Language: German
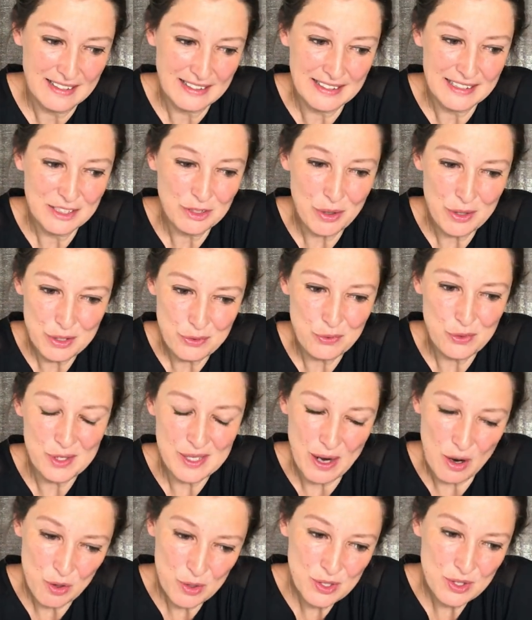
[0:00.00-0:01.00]
den ich heute für
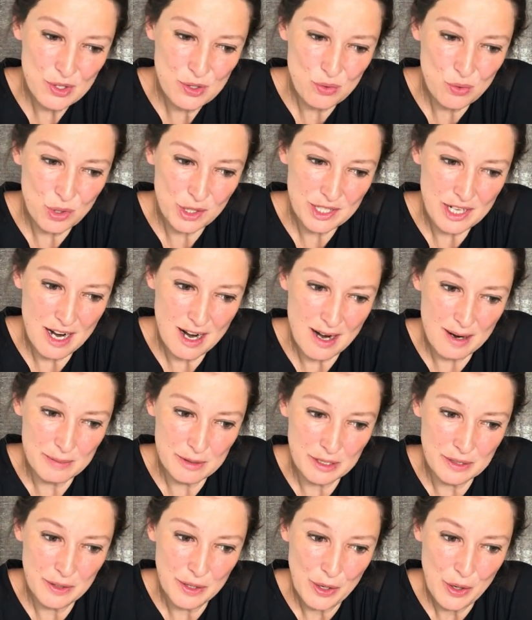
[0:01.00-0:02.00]
Sie ausgesucht
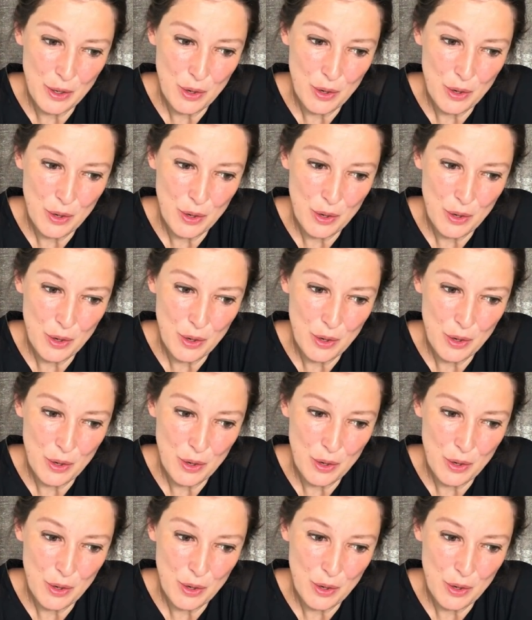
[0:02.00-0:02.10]
habe.